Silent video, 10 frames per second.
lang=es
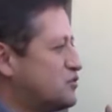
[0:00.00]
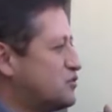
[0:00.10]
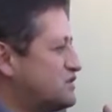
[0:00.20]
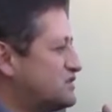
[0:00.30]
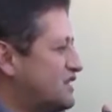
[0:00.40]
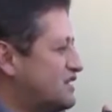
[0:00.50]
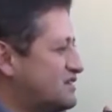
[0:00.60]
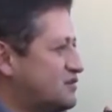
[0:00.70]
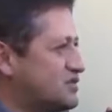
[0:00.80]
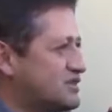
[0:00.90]

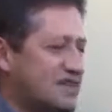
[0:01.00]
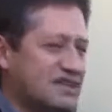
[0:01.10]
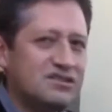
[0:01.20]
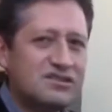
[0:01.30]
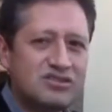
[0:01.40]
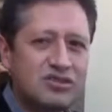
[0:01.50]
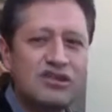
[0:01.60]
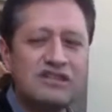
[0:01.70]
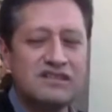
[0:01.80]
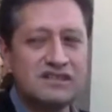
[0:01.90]
judiciales en los que se ha
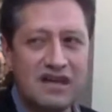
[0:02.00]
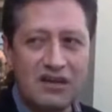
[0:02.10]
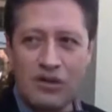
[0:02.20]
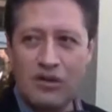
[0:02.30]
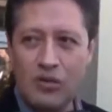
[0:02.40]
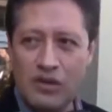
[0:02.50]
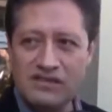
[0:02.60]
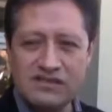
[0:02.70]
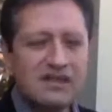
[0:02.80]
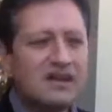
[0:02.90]
solicitado al
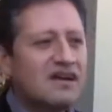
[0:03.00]
juez